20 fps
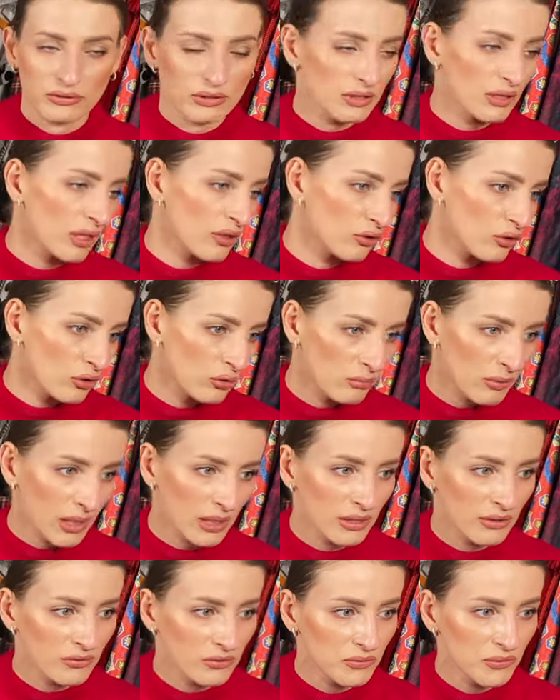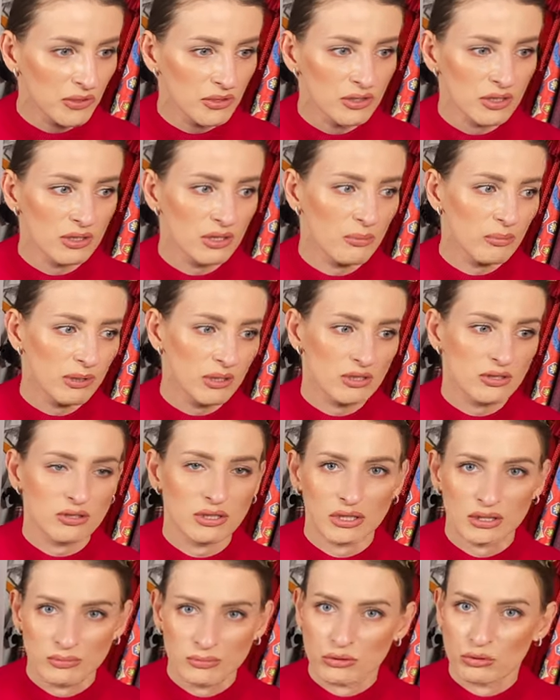Najnormalniej no w świecie nie będę się
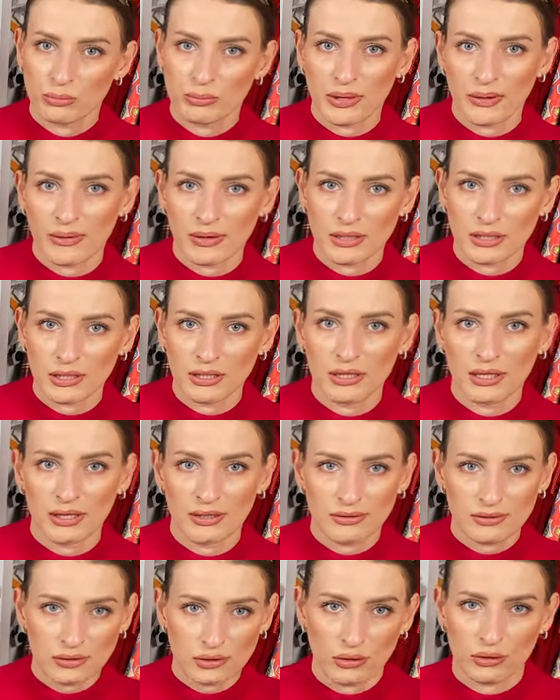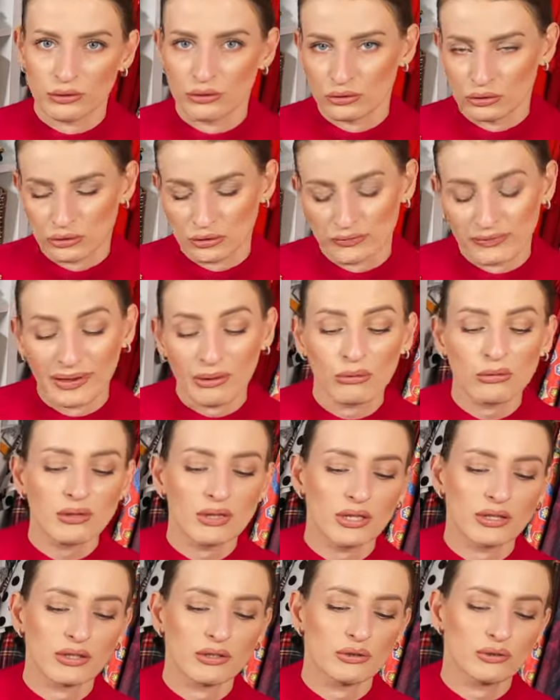na tym skupiała, ile co kosztowało,
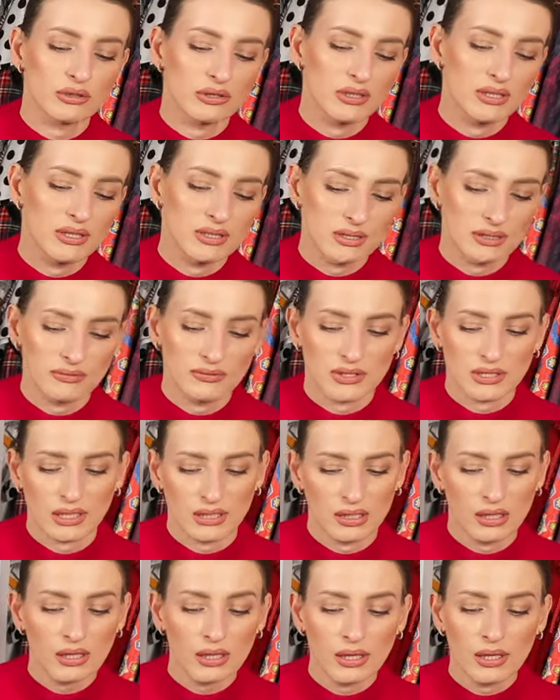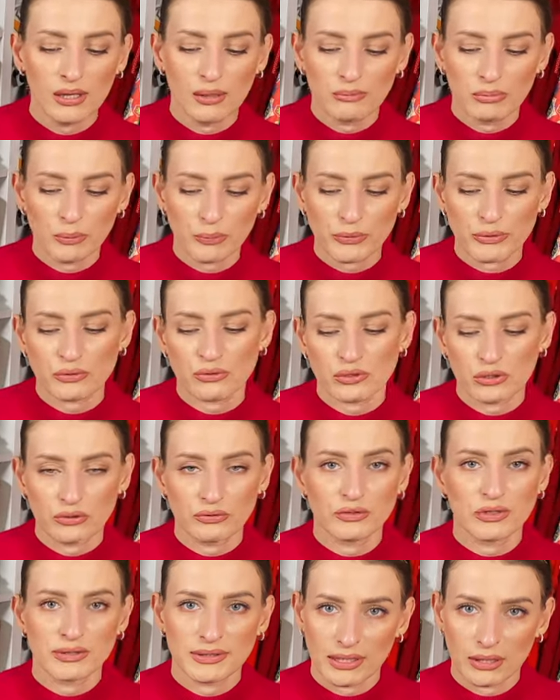dlatego że nie jestem w stanie po prostu tego
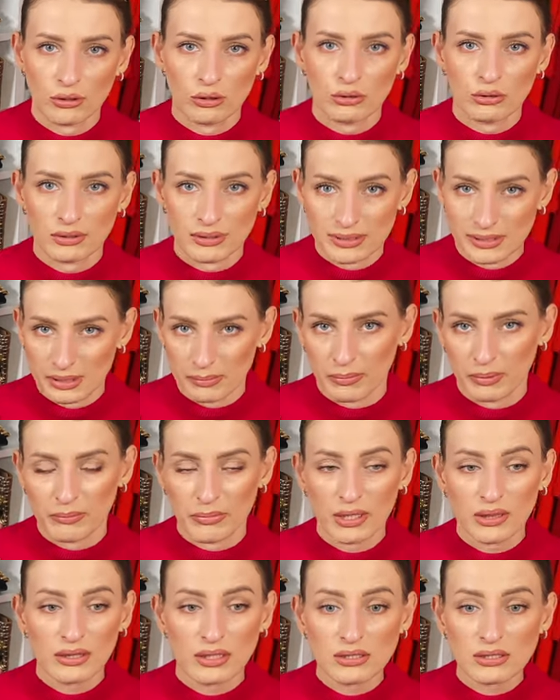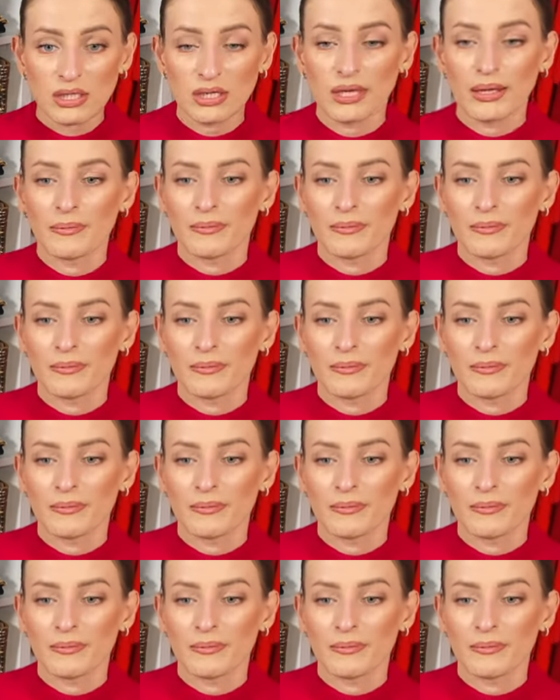wszystkiego zapamiętać.